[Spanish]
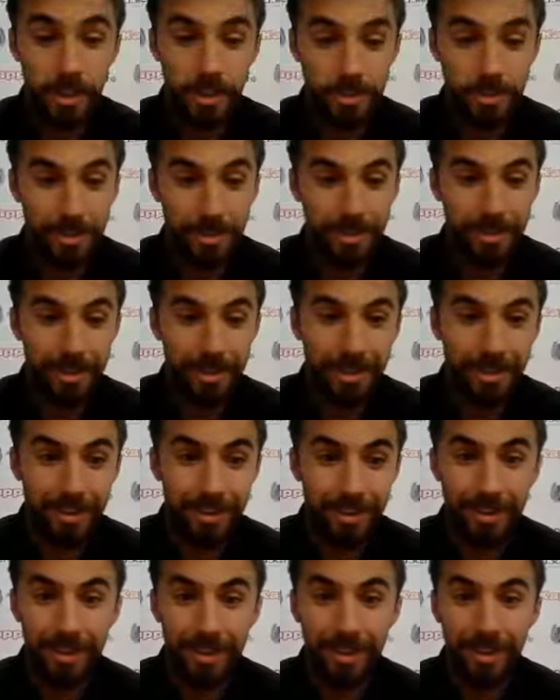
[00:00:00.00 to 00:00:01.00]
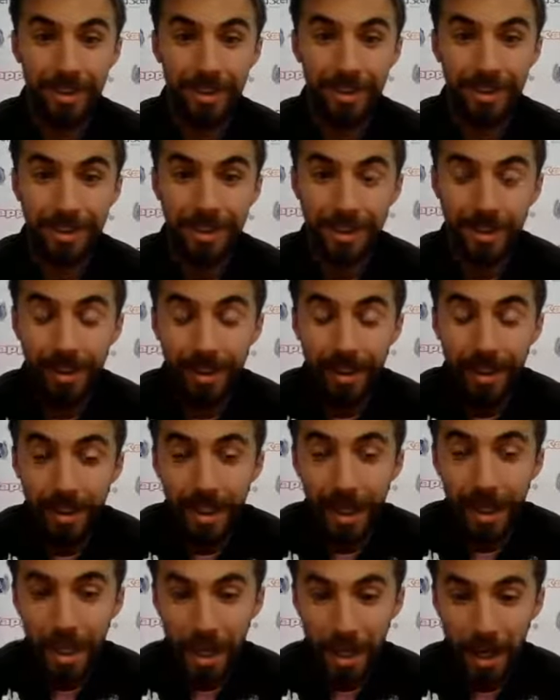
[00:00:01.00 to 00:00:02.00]
es. Eh,
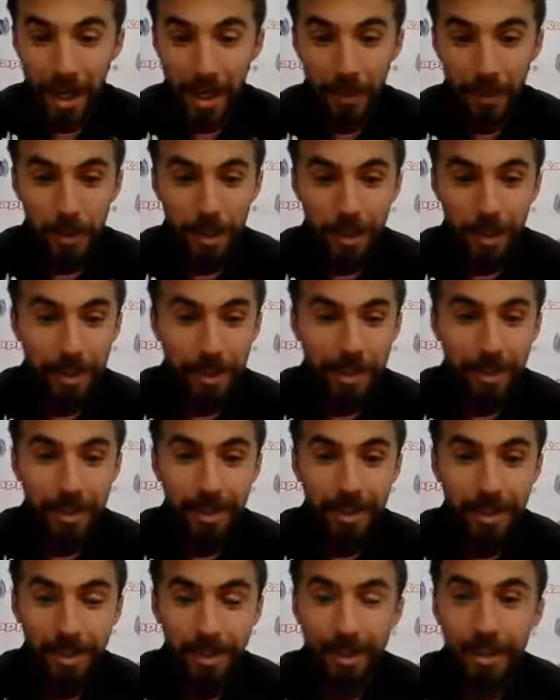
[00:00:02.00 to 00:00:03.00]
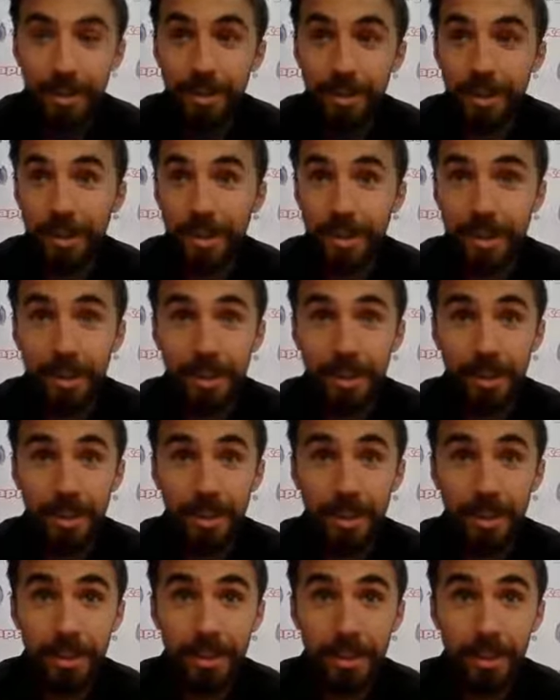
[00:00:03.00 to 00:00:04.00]
la verdad que,
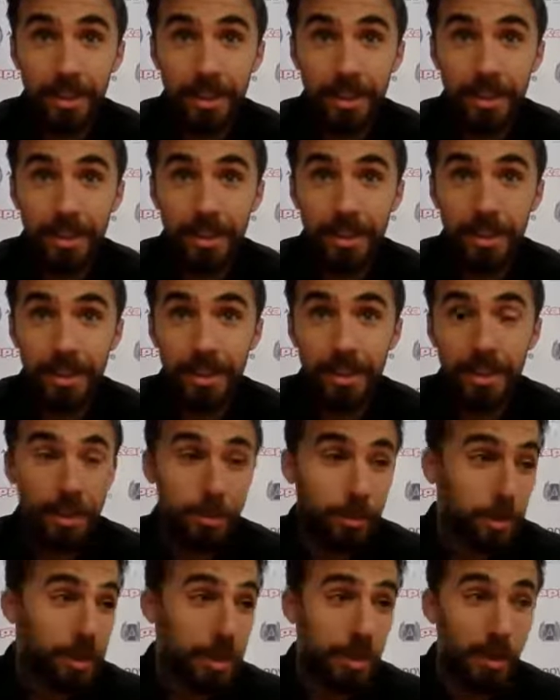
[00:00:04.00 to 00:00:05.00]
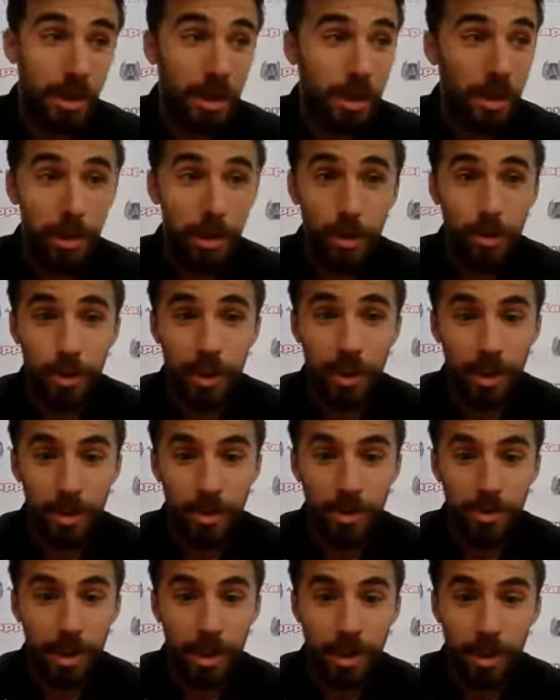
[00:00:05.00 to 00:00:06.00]
hemos trabajado toda
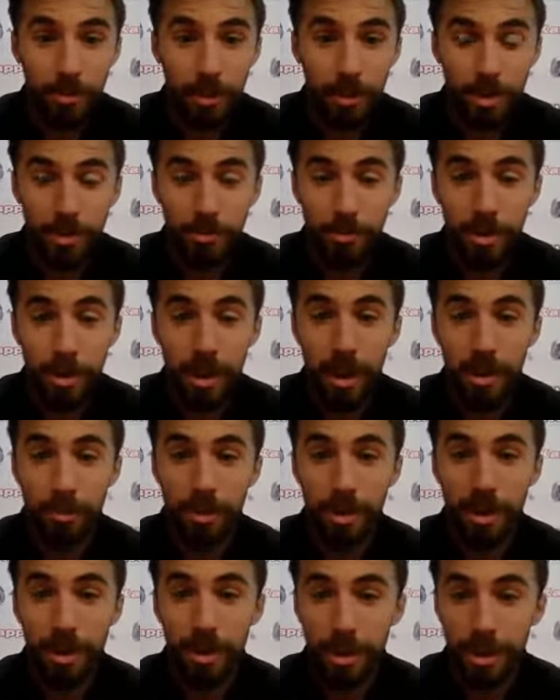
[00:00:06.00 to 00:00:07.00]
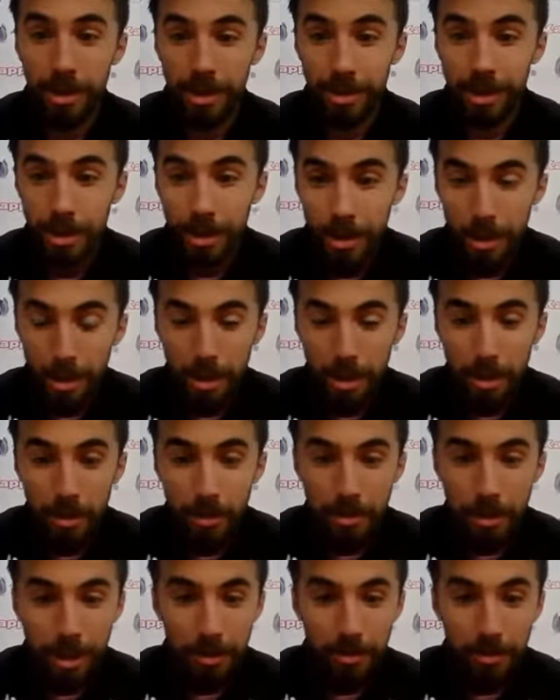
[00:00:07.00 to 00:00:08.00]
la pretemporada para,
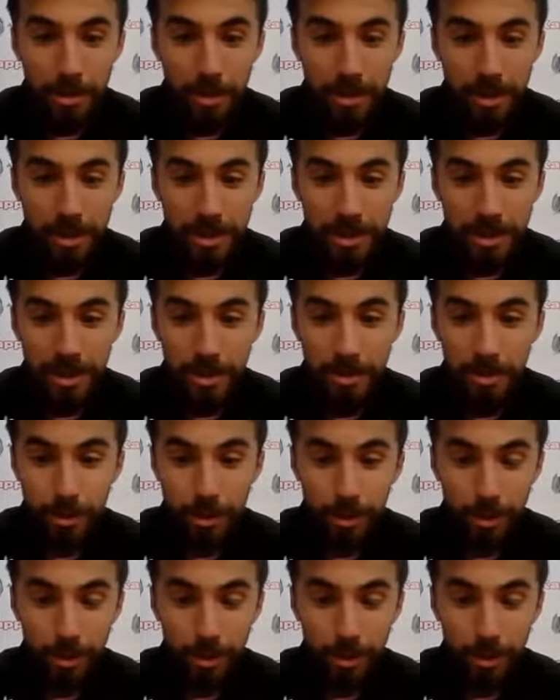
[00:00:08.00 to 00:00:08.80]
para empezar así